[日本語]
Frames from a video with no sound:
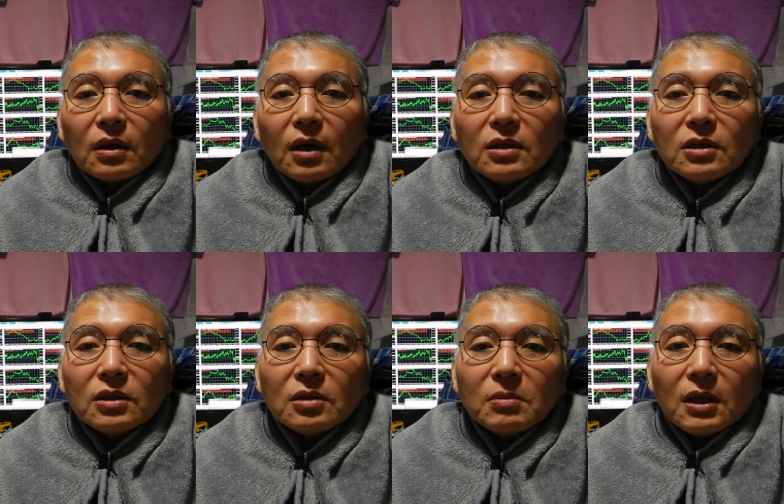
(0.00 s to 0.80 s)
原
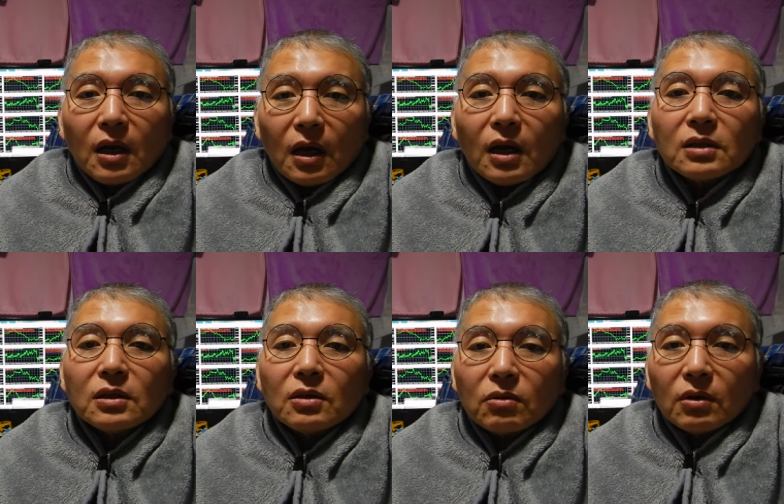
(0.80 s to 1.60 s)
始人みたいな感
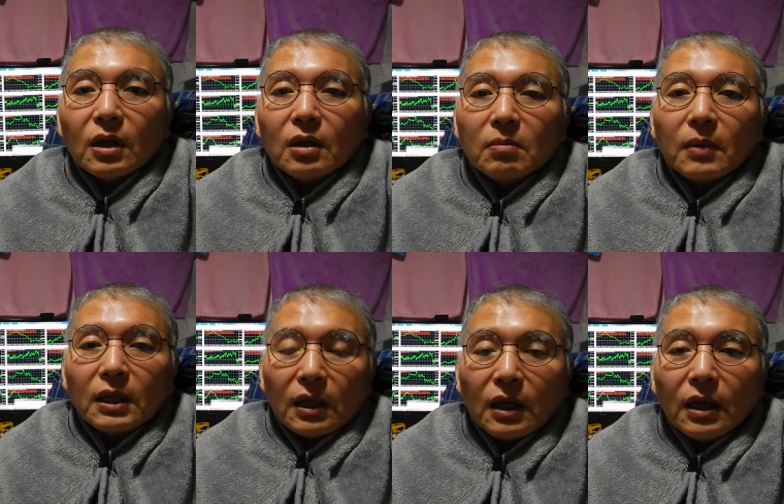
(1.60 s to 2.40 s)
じでしょうね、
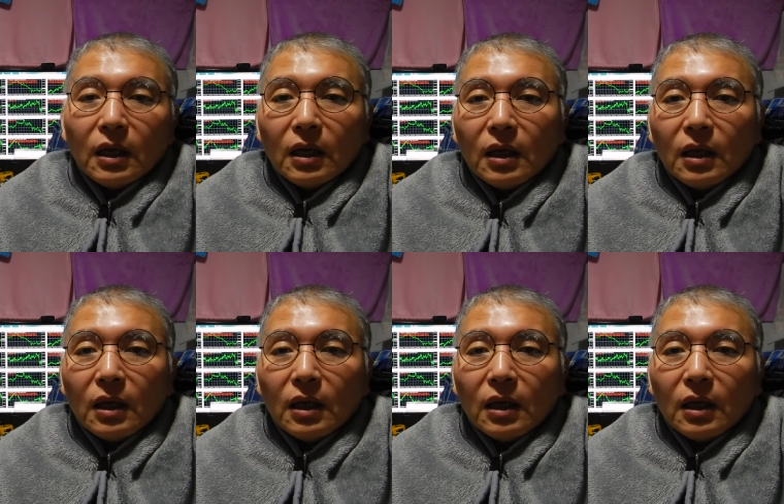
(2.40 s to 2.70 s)
まだね。